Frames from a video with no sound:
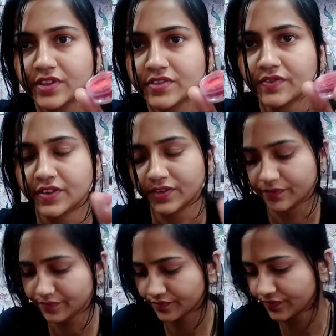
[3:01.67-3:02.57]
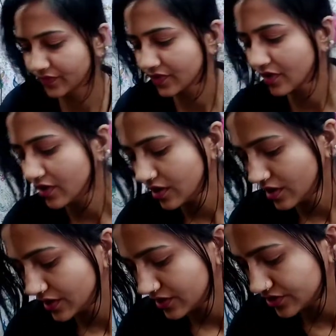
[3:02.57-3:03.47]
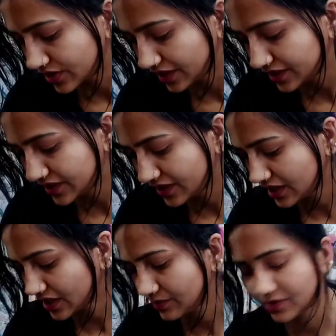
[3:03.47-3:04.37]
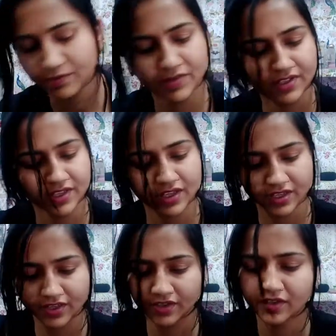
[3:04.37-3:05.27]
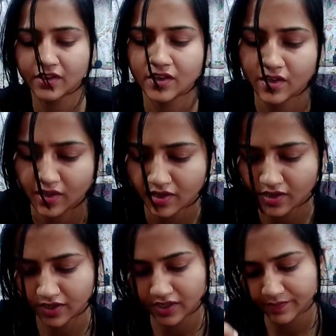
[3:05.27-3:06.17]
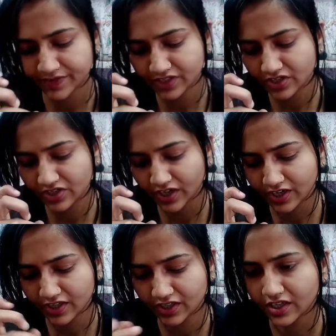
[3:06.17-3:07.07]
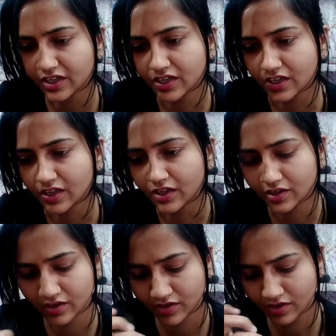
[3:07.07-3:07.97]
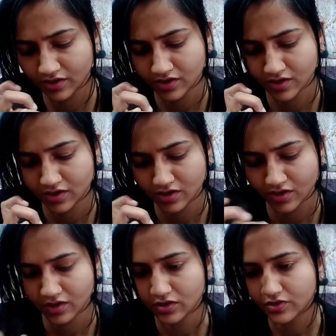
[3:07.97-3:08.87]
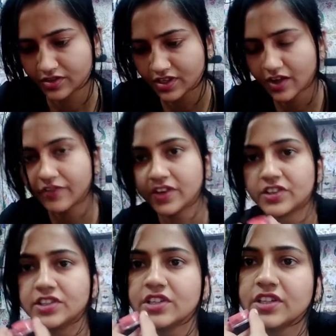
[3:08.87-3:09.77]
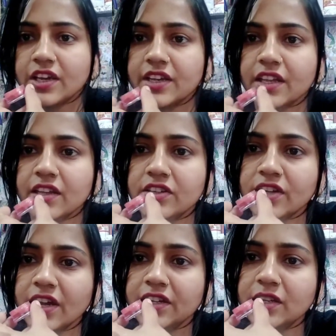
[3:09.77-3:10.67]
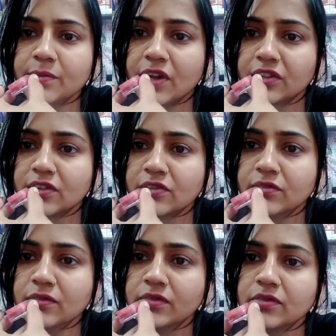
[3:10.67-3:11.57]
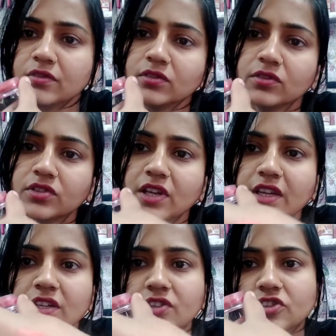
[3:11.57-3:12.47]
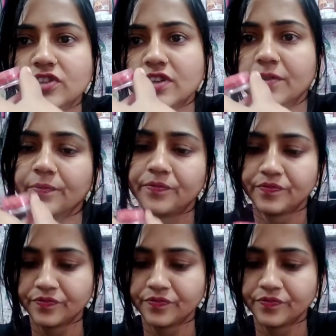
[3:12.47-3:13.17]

दिस वन शाइन देखें अब हम इसकी अगर हम इसकी शाइन देखें तो इसकी काफ़ी अच्छी शाइन है शाइन की बात करूँ तो शाइन अच्छी है